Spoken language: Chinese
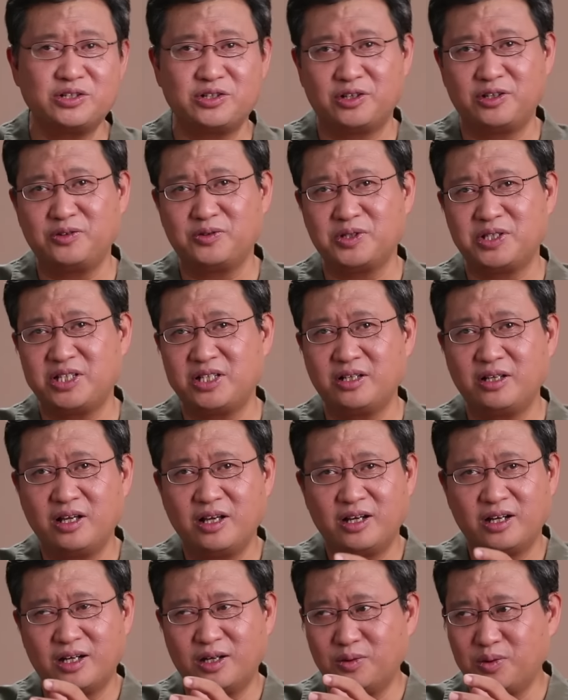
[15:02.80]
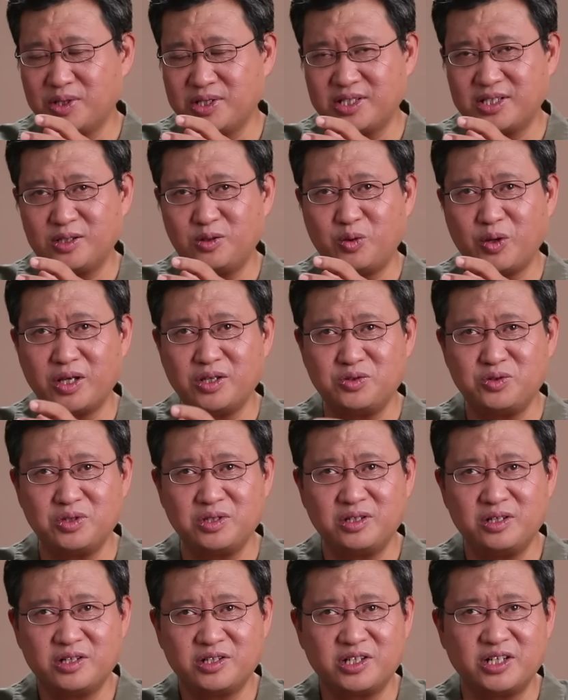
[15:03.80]
键是弄清俄罗斯援
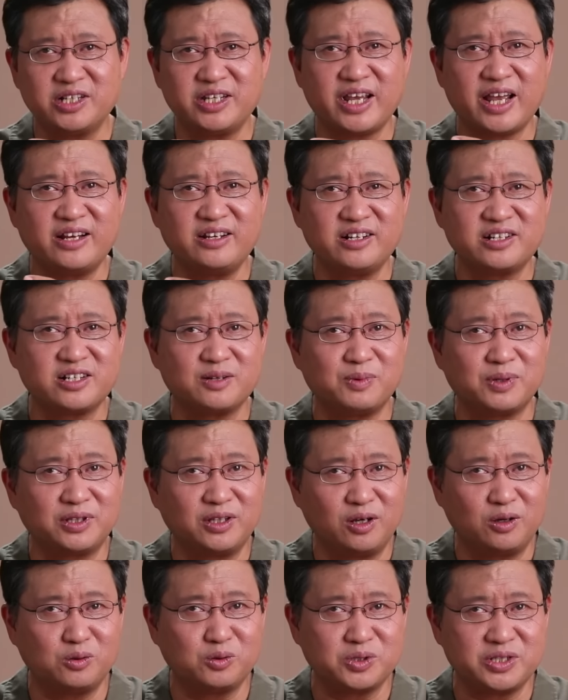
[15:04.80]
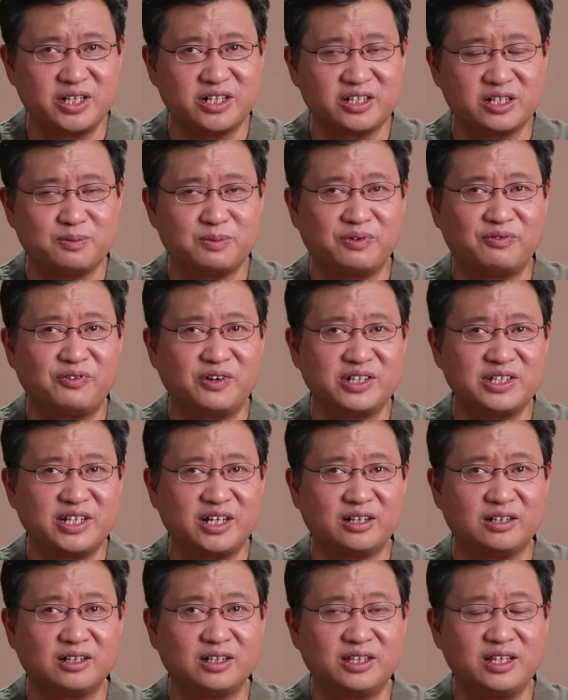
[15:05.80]
军正沿着什么道路向什么方
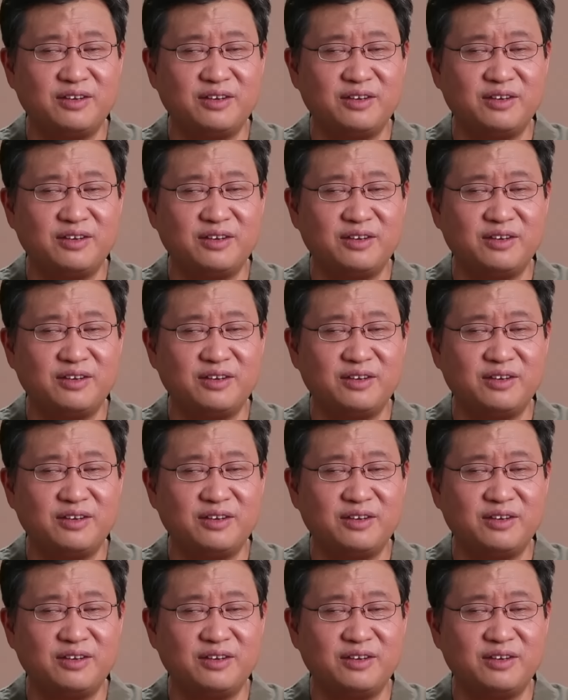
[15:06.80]
向